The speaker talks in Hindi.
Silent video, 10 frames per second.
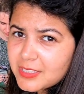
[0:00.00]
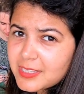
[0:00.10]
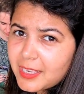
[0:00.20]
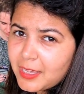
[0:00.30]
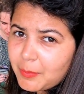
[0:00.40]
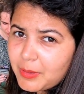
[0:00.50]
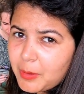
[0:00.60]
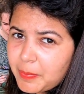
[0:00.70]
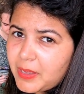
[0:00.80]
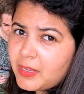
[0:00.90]
जिसके लिए हम
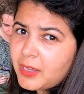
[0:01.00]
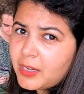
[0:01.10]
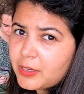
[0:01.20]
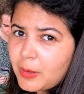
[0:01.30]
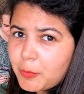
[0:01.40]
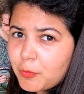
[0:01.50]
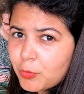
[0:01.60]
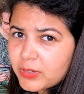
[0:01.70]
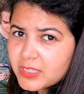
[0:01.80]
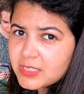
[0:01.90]
यहाँ पे आए हैं अगर आपको
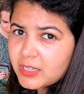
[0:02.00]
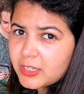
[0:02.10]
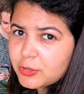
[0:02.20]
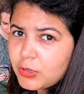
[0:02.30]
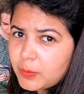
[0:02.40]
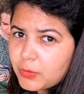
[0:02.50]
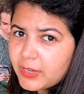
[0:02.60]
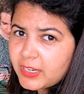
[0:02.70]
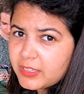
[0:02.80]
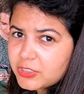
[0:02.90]
वो टेस्ट करना है तो
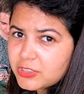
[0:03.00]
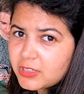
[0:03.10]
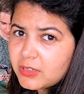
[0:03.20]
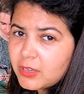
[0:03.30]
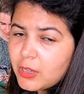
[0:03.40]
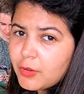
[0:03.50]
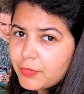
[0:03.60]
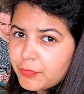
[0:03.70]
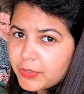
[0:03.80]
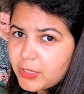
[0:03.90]
आपको एडिशनल
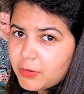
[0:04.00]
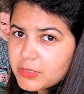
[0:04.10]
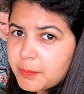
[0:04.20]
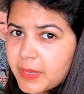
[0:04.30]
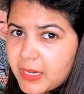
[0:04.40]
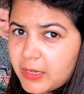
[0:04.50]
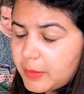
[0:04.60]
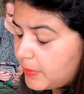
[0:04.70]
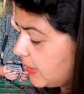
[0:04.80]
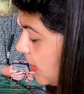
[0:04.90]
फिफ्टी थाउजेंड पे
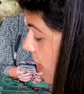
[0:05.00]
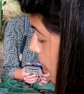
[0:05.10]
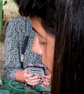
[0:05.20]
करने पड़ेंगे